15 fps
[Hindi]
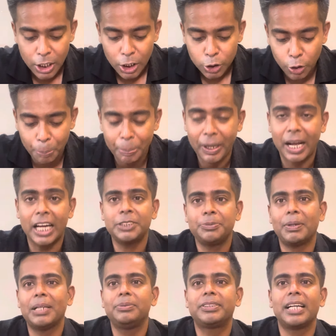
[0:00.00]
तो प्रकाश
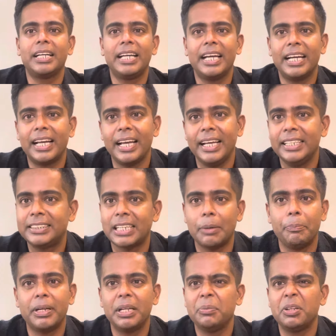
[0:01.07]
पाइप्स का यह है कि इस
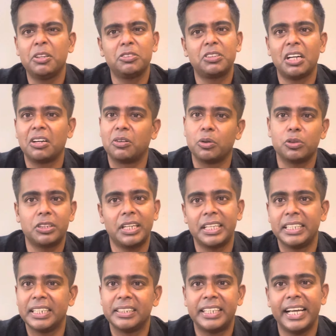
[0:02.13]
कंपनी में उतना ग्रोथ
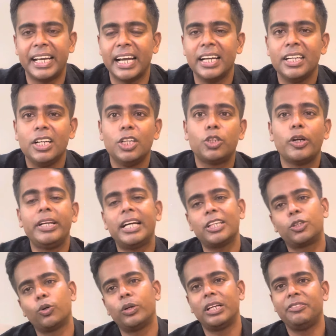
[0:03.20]
नहीं है ठीक है तो इनका
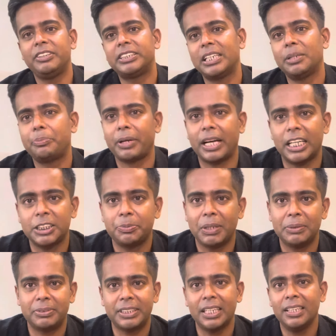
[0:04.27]
दो डिविजन है प्रकाश
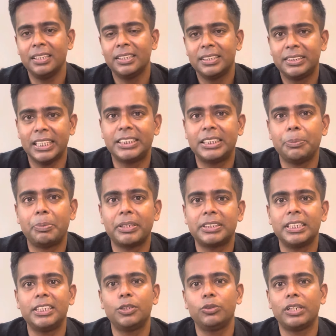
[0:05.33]
पाइप्स का सिक्सटी
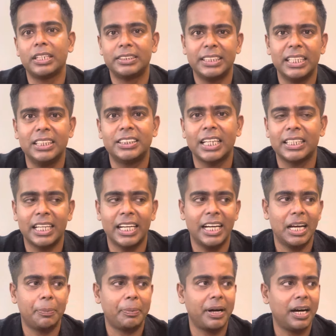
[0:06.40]
परसेंट उनका सेल्स आता है
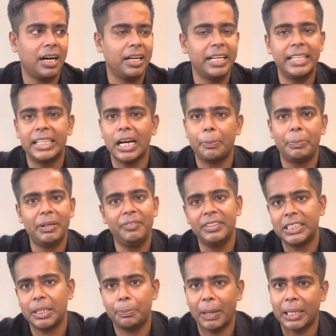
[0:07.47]
आपका इनका
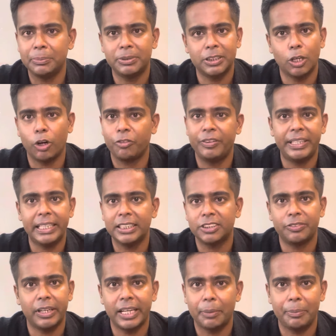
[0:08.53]
पीवीसी पाइप्स और फिटिंग्स
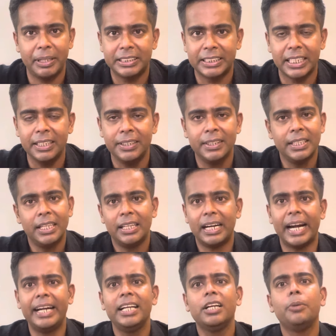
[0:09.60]
वगैरह बेच के
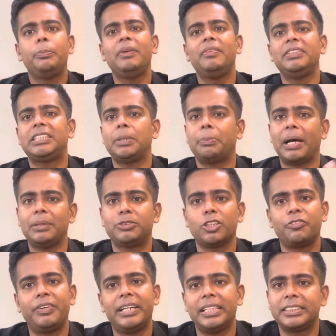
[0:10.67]
राइट पीवीसी पाइप्स और
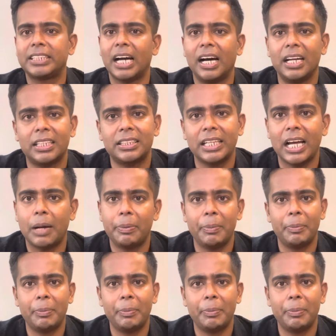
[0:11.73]
फिटिंग्स कहाँ लगता है आप ही